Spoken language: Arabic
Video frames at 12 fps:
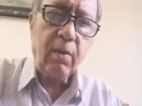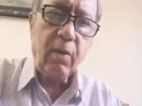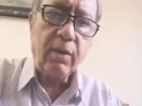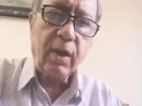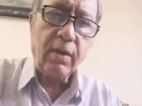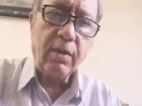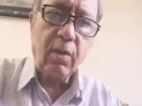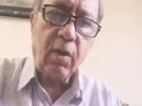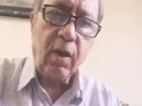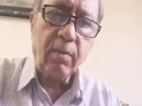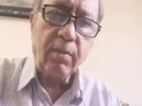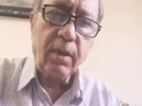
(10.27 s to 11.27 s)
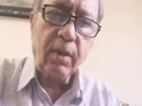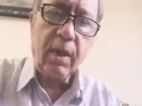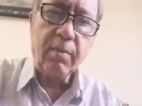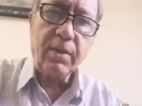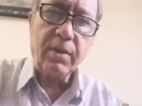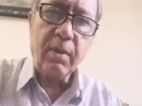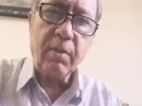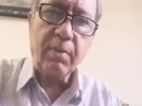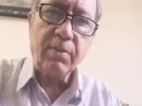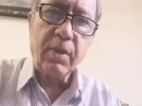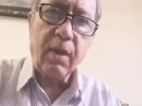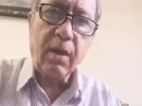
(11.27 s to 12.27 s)
وتأثير الحمض ده
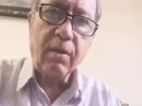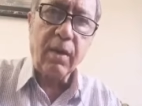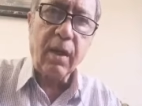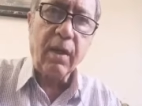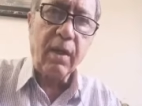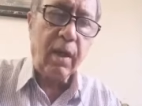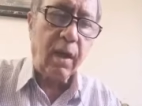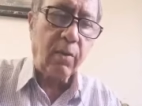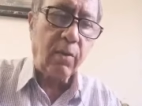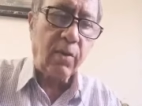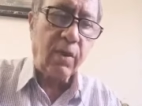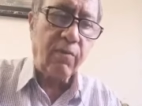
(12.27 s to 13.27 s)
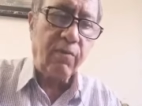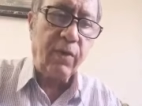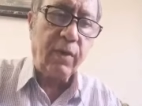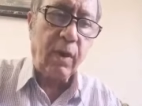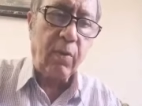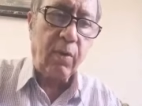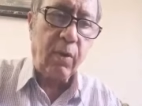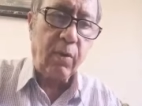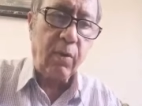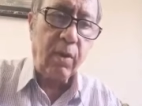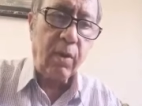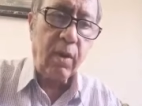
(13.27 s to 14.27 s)
بسبب ذرتي الهيدروجين في
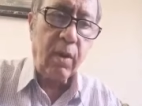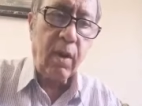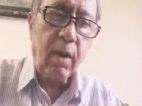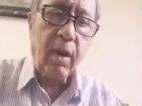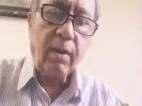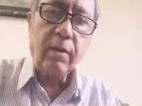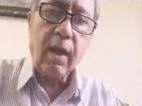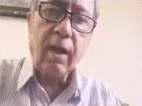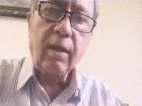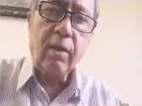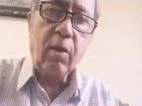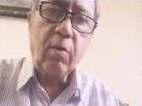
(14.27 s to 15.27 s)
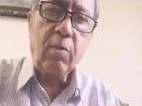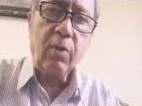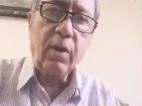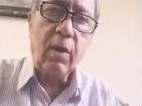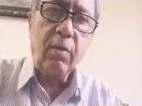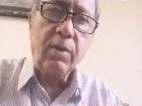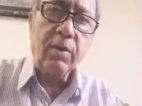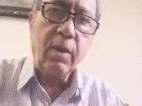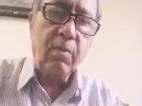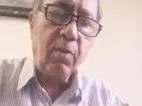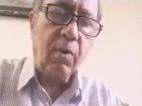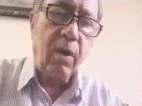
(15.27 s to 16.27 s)
تكوينه درجة الحموضة أو
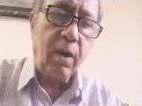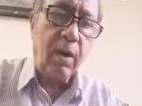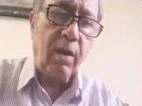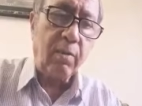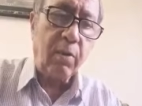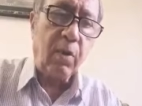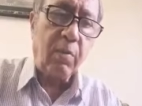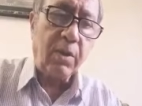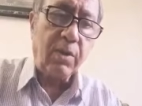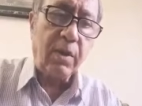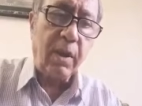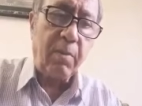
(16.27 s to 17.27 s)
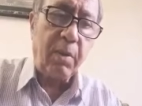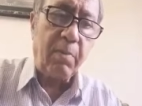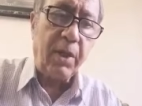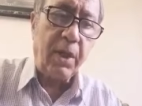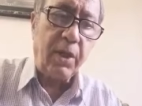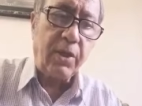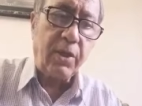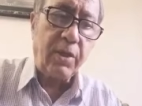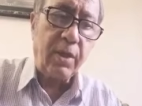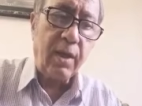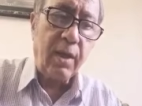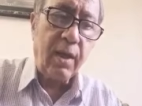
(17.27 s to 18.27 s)
بيسموها بيرمز ليها بالبي
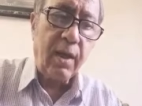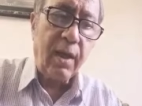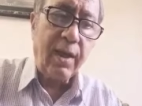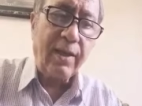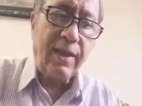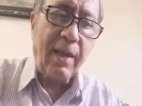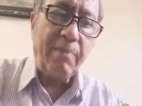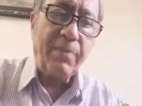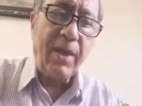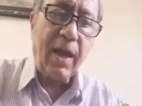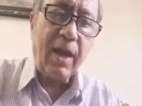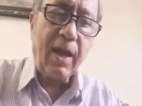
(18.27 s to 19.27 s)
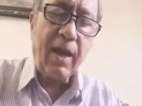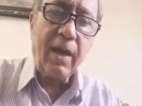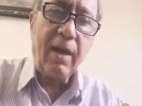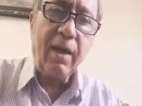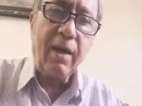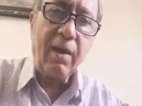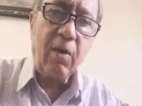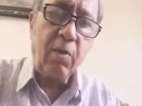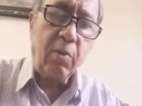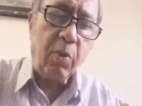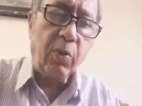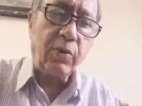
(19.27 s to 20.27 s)
اتش تبدأ
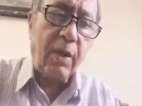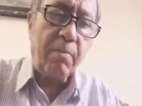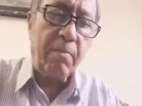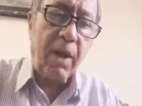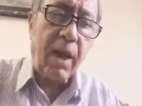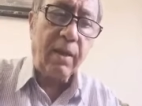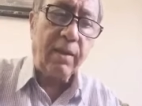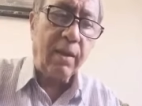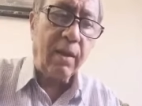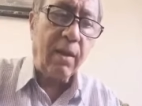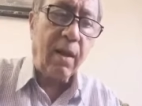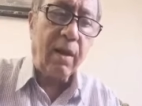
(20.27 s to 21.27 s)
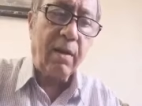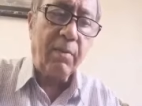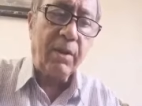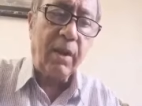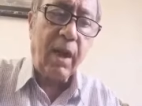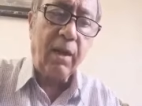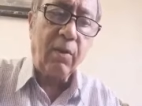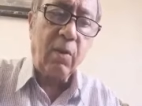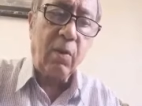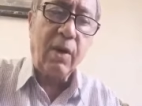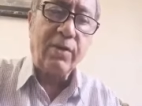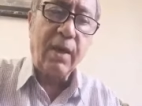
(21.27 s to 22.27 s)
هبوطا بعد رقم التعادل اللي
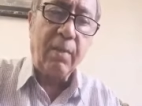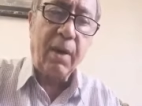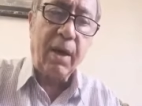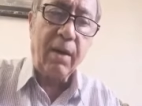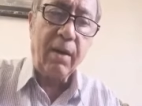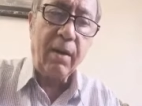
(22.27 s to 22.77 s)
هو سبعة